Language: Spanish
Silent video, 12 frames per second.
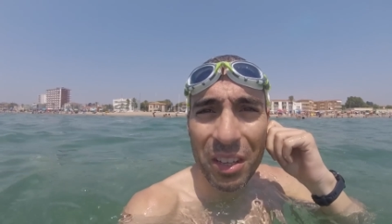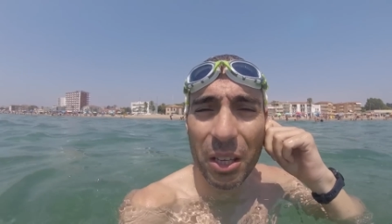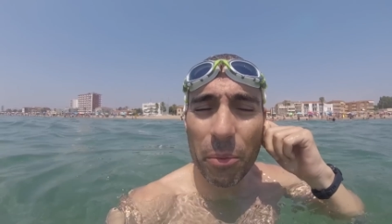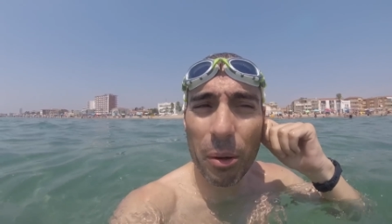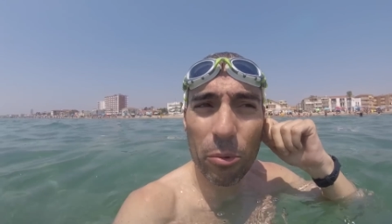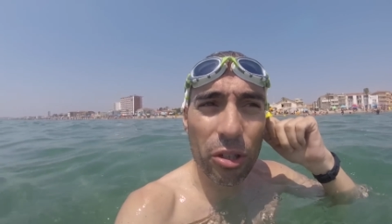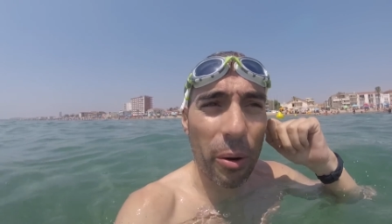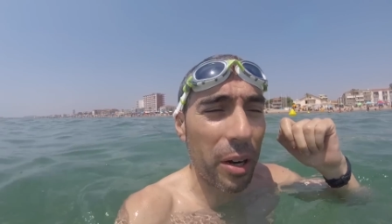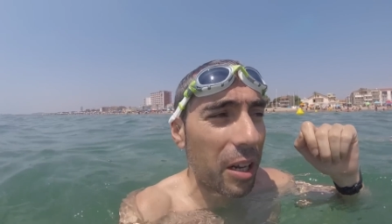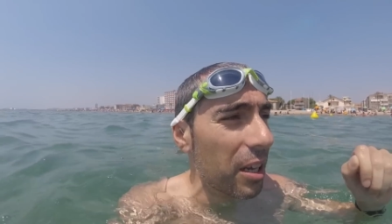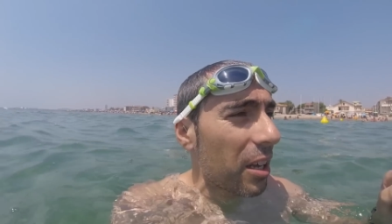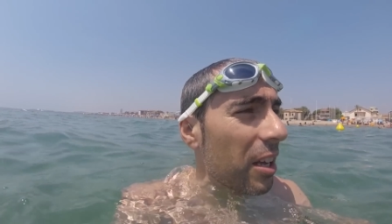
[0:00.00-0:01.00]
y vemos a
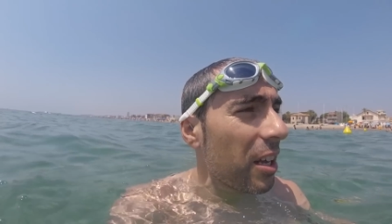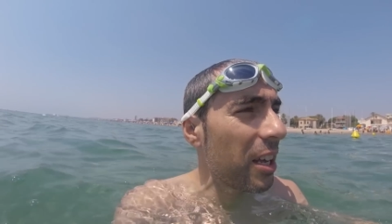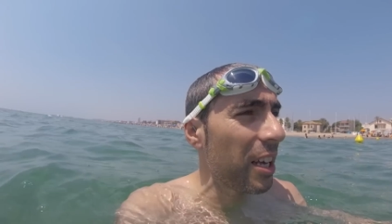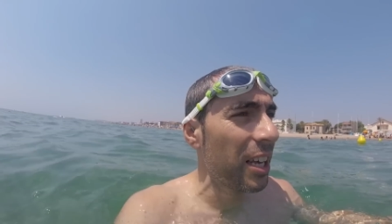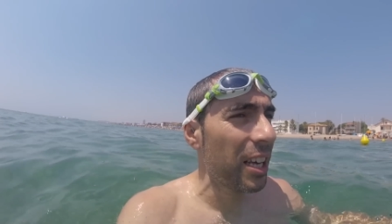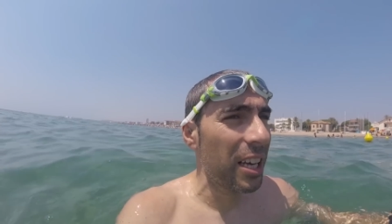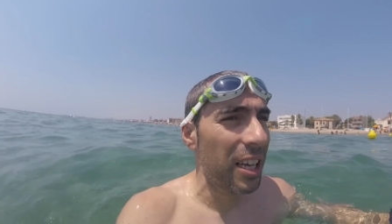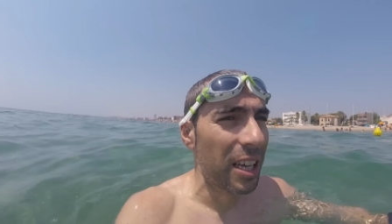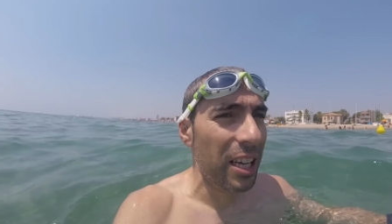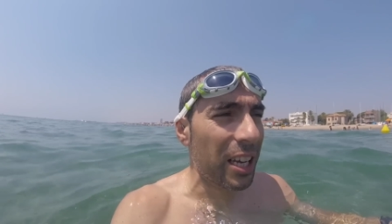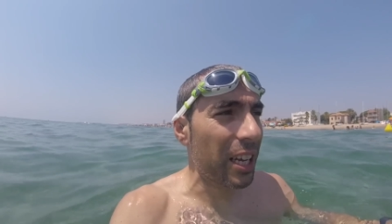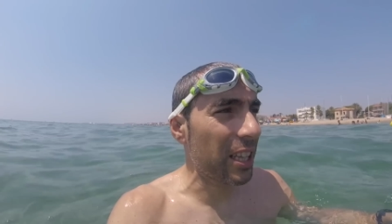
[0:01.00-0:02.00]
ver qué,
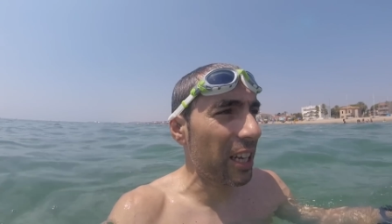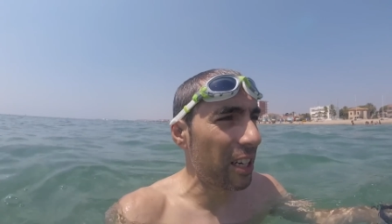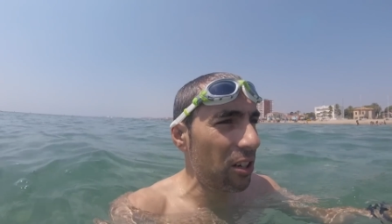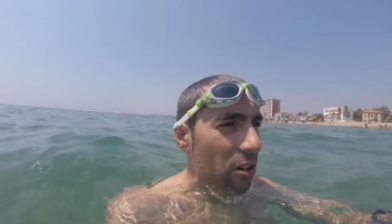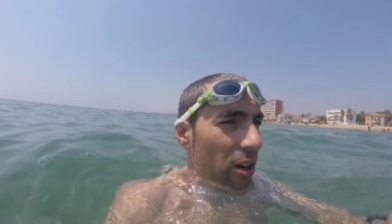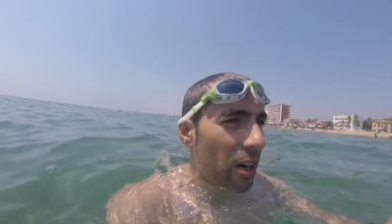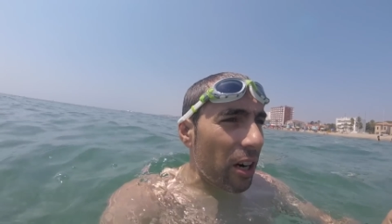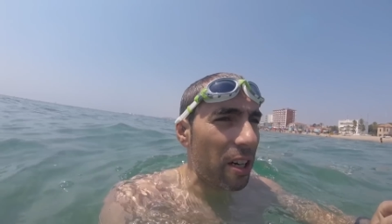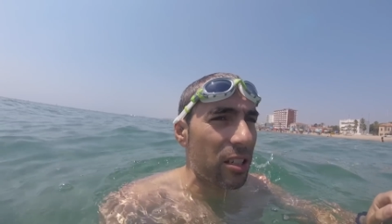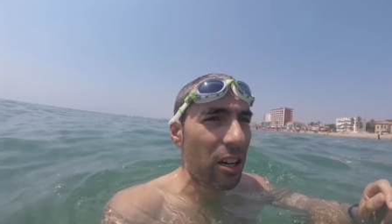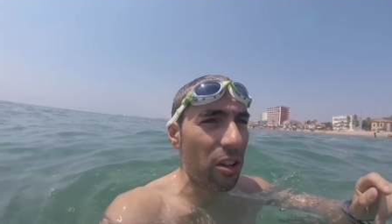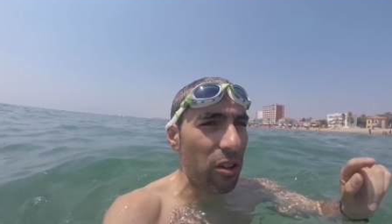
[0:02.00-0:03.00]
qué tal lo ha registrado.